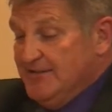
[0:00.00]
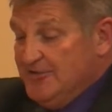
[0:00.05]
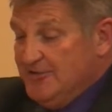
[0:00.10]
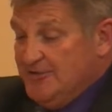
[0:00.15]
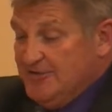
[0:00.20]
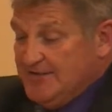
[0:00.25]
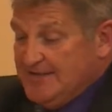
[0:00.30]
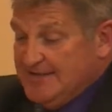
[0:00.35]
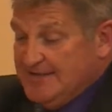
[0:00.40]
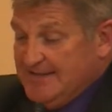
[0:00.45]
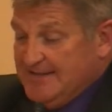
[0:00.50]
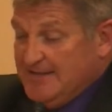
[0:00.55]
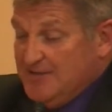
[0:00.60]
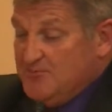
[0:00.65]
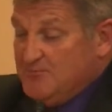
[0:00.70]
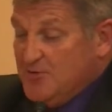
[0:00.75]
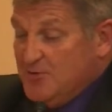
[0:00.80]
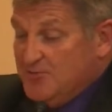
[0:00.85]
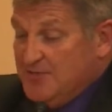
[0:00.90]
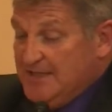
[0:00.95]
de cet
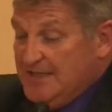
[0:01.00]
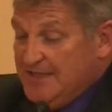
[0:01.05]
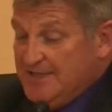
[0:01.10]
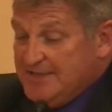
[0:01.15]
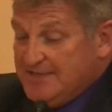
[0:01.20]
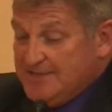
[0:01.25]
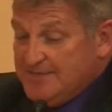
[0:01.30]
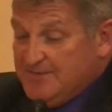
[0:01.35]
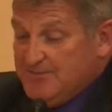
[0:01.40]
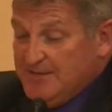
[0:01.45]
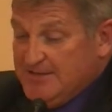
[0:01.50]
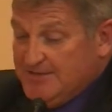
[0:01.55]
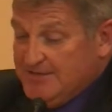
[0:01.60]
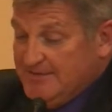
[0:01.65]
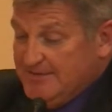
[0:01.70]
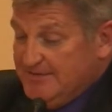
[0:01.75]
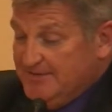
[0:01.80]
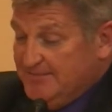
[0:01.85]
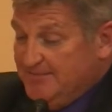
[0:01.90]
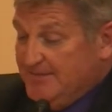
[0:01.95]
immobilisme,
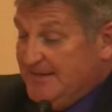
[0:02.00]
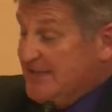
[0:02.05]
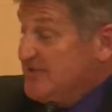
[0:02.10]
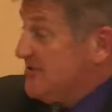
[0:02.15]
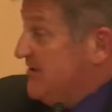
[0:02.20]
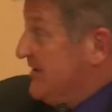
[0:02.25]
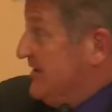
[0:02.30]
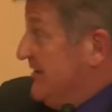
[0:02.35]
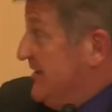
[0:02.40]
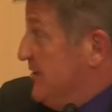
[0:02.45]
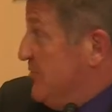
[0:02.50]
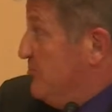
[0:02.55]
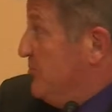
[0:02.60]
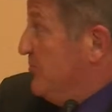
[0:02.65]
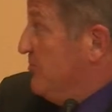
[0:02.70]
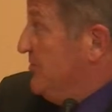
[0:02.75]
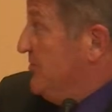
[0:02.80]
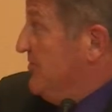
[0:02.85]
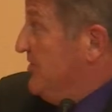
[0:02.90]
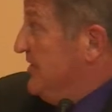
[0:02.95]
d'injecter un peu
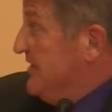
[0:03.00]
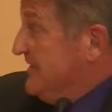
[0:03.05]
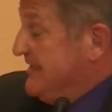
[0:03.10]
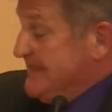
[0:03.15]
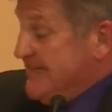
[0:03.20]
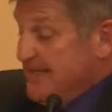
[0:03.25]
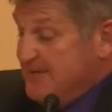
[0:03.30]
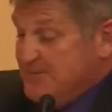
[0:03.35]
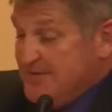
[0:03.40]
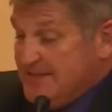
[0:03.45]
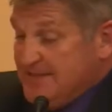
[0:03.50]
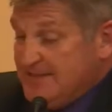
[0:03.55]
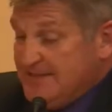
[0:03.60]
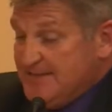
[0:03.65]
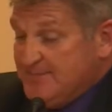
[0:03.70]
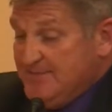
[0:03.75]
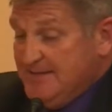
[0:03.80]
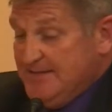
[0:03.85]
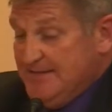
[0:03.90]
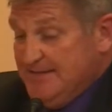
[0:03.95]
plus de
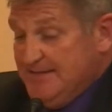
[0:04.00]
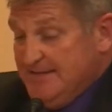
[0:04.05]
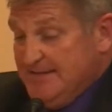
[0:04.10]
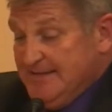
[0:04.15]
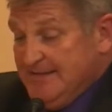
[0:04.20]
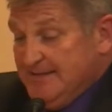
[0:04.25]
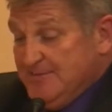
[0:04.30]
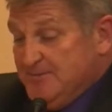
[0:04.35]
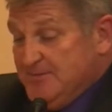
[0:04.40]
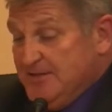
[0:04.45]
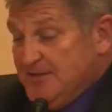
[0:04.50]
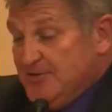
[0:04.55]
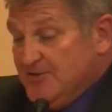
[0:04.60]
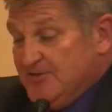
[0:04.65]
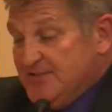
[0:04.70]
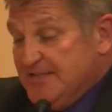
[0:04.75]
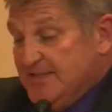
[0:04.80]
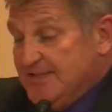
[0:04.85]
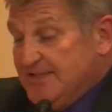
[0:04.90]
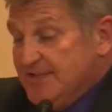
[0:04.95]
dynamisme, puis de
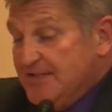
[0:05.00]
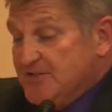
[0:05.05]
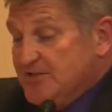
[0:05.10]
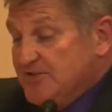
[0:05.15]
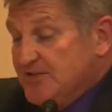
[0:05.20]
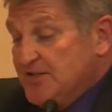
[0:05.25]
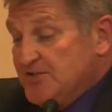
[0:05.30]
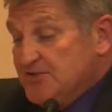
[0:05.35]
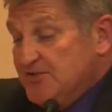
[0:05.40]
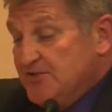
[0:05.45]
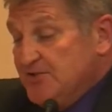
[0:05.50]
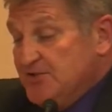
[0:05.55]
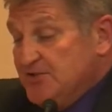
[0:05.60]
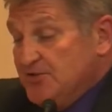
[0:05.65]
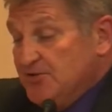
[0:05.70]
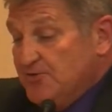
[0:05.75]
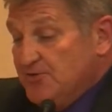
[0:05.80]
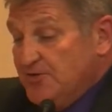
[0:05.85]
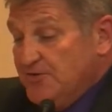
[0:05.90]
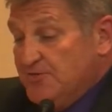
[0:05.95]
concentrer sur des
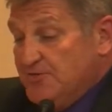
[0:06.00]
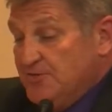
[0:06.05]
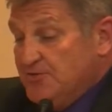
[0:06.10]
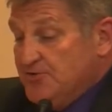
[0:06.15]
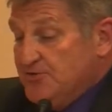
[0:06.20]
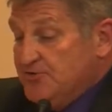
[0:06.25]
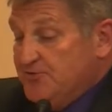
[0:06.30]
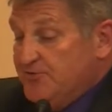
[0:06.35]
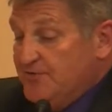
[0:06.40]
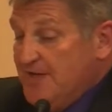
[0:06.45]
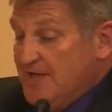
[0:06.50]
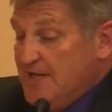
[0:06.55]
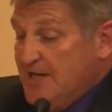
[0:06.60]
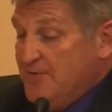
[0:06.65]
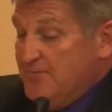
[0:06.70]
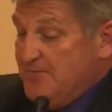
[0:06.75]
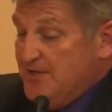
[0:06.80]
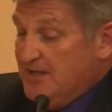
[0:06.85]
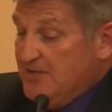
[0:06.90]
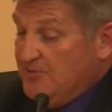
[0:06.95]
solutions qui font souvent
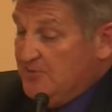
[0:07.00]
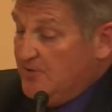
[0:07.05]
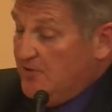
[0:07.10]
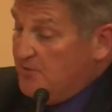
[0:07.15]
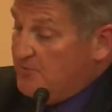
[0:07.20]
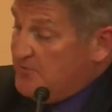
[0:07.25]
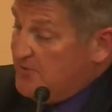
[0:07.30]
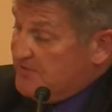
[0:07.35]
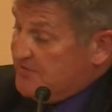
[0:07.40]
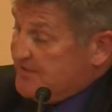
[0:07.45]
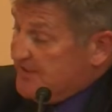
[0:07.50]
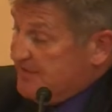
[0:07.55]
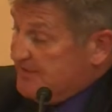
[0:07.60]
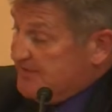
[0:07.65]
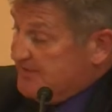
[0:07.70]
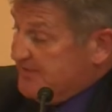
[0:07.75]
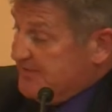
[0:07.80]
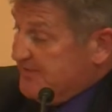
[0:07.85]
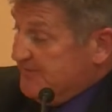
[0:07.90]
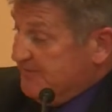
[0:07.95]
appel au gros bon
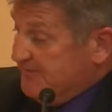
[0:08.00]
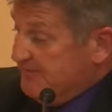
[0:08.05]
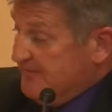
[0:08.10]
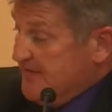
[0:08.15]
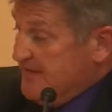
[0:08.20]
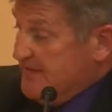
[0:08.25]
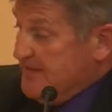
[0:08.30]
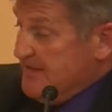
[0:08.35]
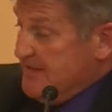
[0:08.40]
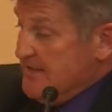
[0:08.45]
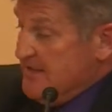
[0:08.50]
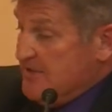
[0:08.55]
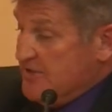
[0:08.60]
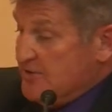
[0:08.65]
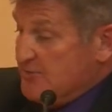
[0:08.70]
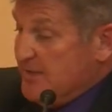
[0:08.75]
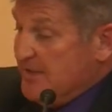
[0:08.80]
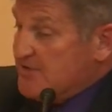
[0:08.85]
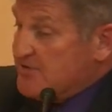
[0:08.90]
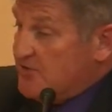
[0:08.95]
sens.
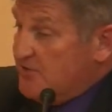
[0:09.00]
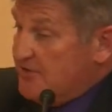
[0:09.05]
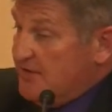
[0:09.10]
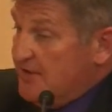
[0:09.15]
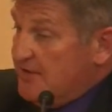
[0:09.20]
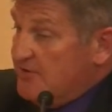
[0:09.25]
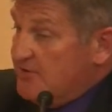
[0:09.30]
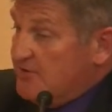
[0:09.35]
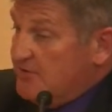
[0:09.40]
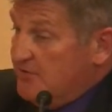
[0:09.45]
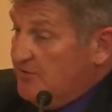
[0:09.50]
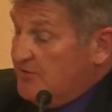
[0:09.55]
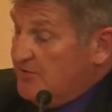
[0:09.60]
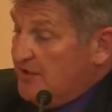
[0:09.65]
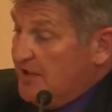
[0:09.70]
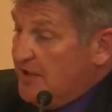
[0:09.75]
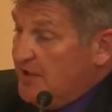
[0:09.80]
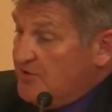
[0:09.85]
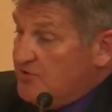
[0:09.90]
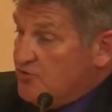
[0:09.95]
Je pense qu'on est, on
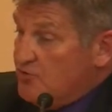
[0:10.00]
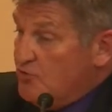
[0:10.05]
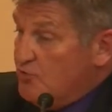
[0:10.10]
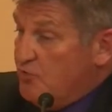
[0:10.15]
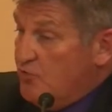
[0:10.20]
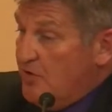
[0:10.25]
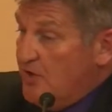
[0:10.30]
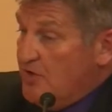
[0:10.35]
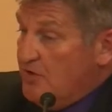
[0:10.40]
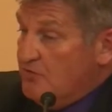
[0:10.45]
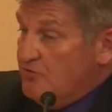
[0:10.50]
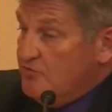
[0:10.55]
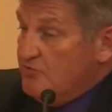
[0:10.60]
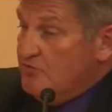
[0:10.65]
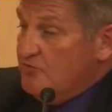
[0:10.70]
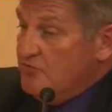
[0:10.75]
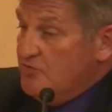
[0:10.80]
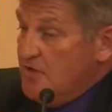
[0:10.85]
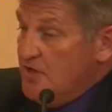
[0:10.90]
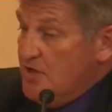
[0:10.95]
est rendu au point
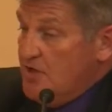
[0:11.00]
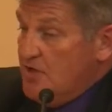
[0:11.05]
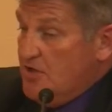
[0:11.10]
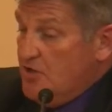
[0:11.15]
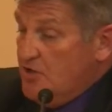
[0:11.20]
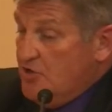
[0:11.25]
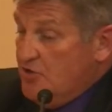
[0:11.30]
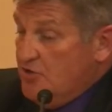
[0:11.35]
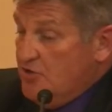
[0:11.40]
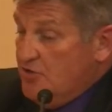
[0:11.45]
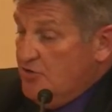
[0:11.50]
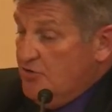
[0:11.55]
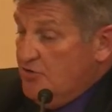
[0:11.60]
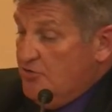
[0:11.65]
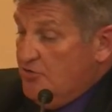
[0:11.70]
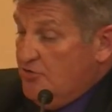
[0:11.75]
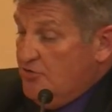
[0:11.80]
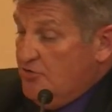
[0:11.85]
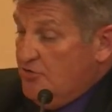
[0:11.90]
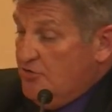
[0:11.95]
où
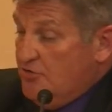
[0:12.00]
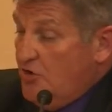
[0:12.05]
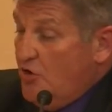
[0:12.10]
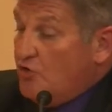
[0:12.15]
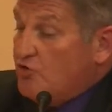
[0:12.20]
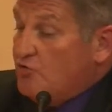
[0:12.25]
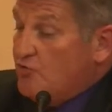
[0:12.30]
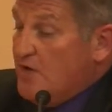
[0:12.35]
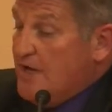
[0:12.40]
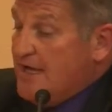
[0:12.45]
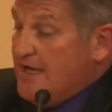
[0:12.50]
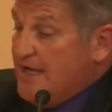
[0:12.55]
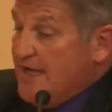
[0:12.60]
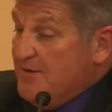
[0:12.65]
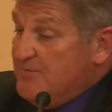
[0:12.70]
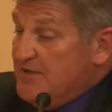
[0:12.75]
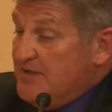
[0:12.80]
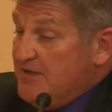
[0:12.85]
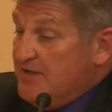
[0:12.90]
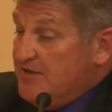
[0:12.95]
on doit
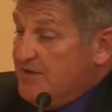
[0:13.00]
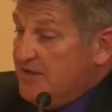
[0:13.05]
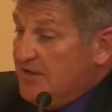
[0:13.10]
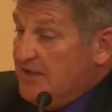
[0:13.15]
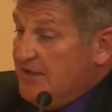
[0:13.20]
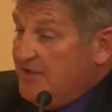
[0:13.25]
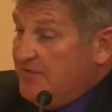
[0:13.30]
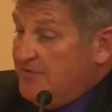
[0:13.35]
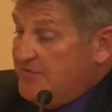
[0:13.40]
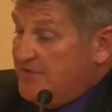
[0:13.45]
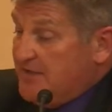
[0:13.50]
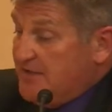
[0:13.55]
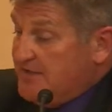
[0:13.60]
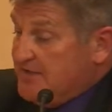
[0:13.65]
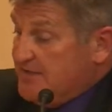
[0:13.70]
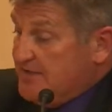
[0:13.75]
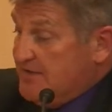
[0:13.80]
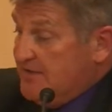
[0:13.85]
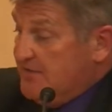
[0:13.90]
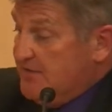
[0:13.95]
améliorer
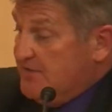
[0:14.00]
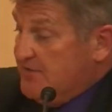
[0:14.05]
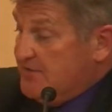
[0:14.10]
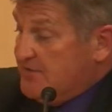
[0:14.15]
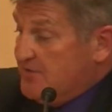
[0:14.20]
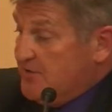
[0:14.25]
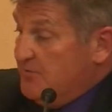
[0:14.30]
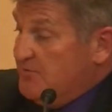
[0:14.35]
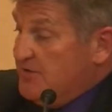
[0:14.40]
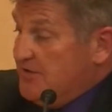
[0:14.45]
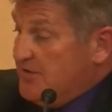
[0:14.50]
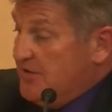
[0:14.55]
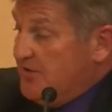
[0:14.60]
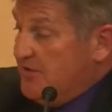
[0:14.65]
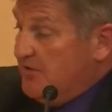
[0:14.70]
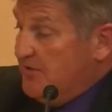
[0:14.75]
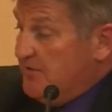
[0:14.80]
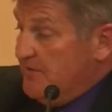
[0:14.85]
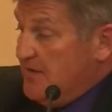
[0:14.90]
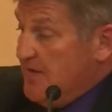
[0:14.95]
l'efficacité de ce
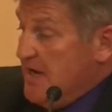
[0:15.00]
comité-là.